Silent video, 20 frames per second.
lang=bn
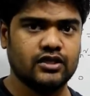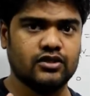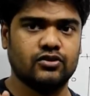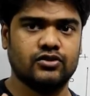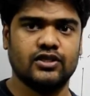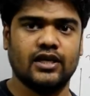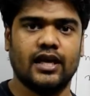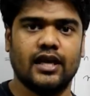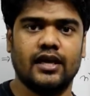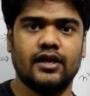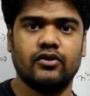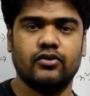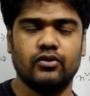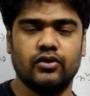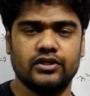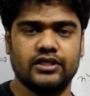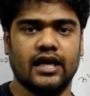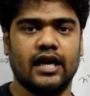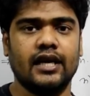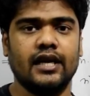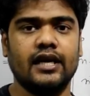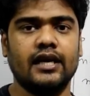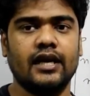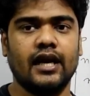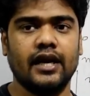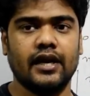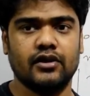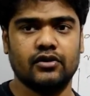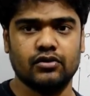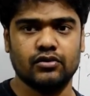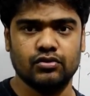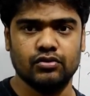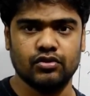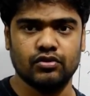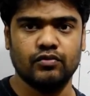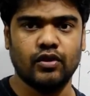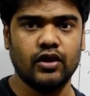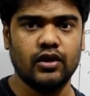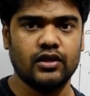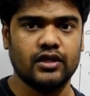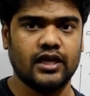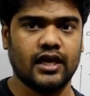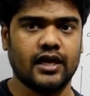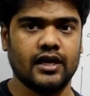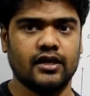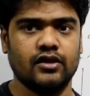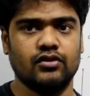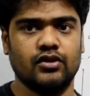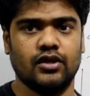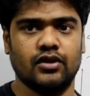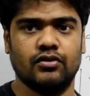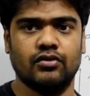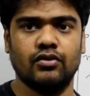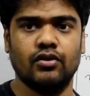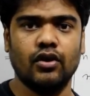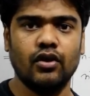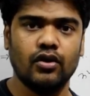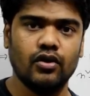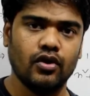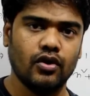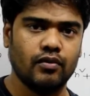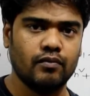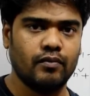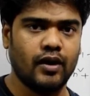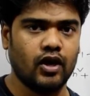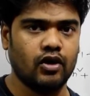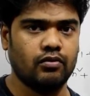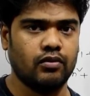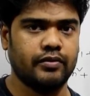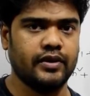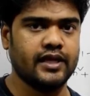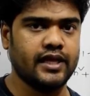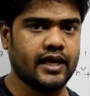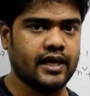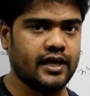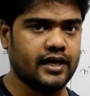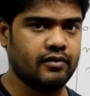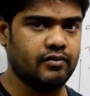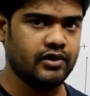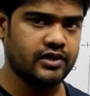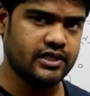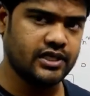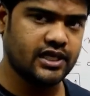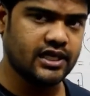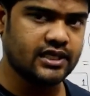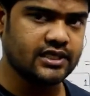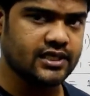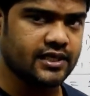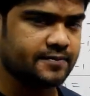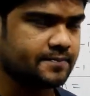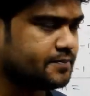তো যারা এগুলো জানেন না একটু দুর্বল তারা কিন্তু এগুলো ভালোভাবে দেখে নেবেন ঠিক আছে